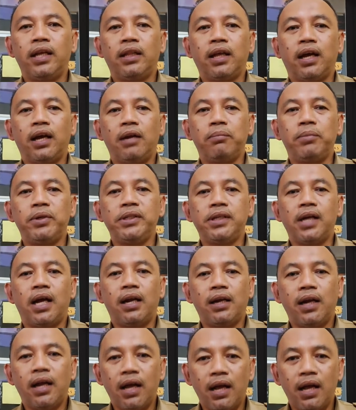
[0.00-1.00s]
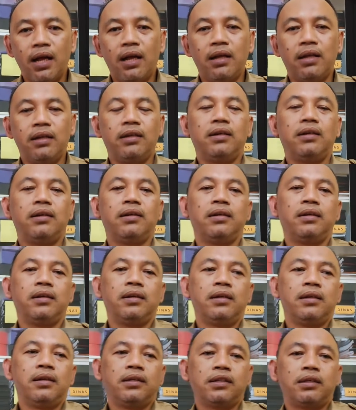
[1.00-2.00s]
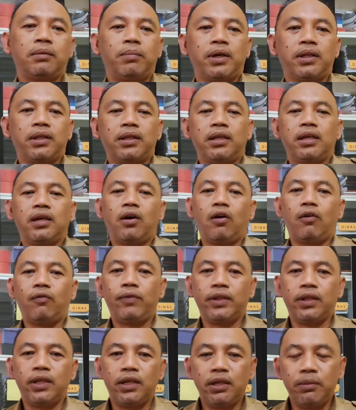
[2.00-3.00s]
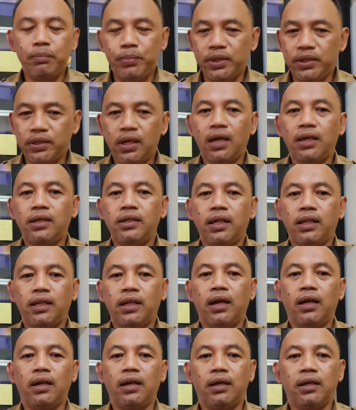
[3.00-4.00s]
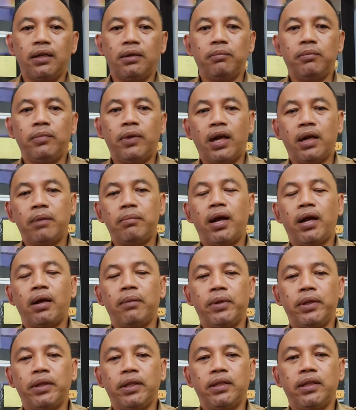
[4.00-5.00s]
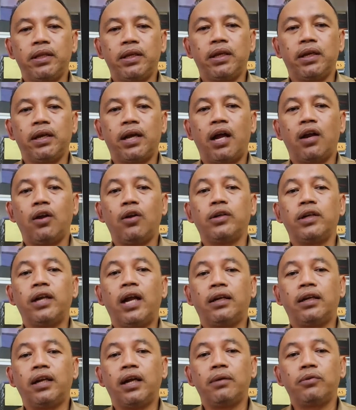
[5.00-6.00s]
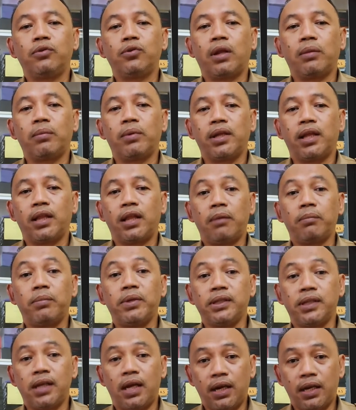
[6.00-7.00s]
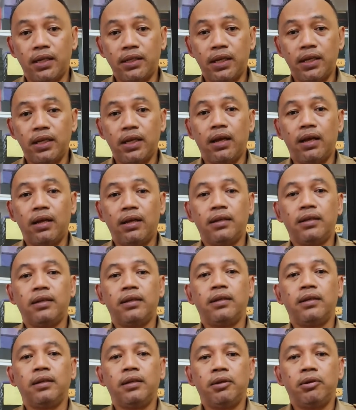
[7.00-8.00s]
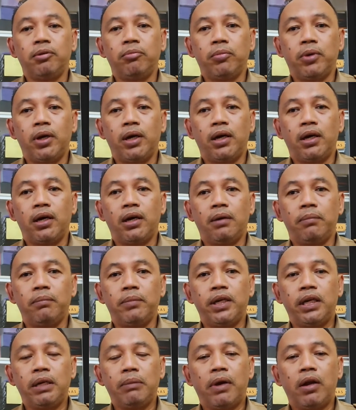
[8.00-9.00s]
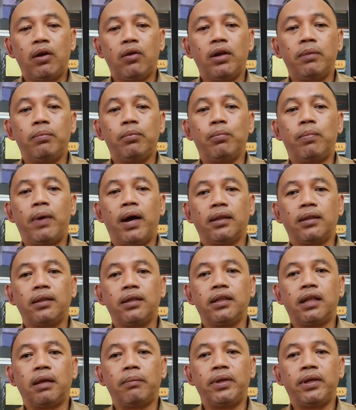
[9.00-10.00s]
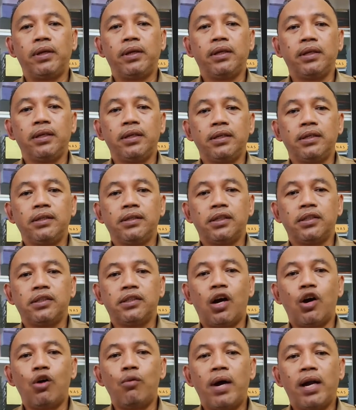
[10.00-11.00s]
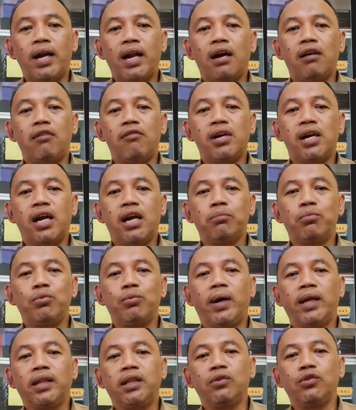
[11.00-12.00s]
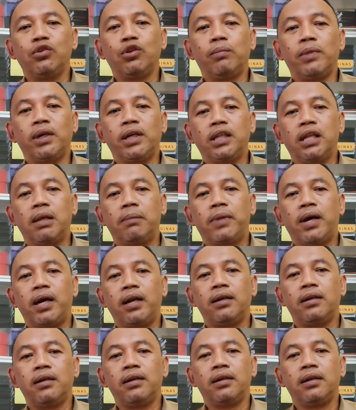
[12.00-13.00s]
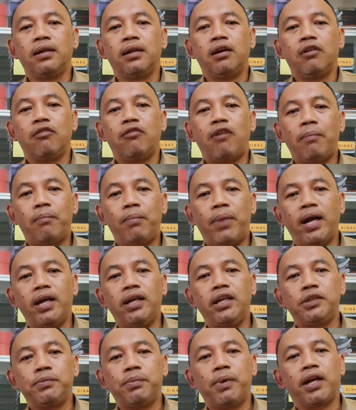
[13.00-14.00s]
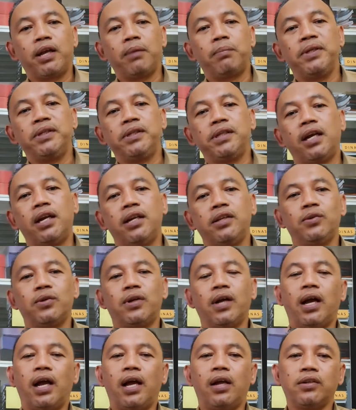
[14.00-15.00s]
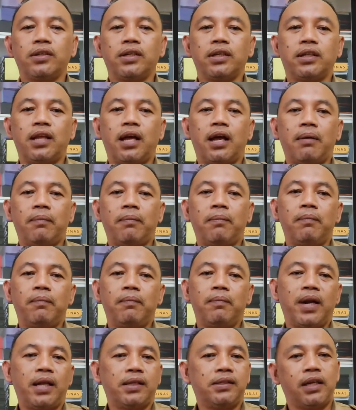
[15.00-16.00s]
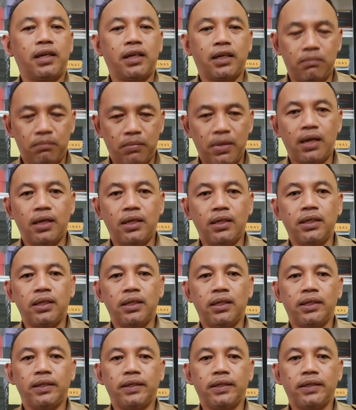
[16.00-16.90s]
dinyatakan bencana seperti COVID ini bisa dinyatakan uh, mari pakai BTT kalau ada surat pernyataan bencananya ya uh, minimal oleh bupati tapi sejauh mana kewenangan bupati untuk menetapkan wabah ini sebagai bencana juga harus kita pelajari kembali.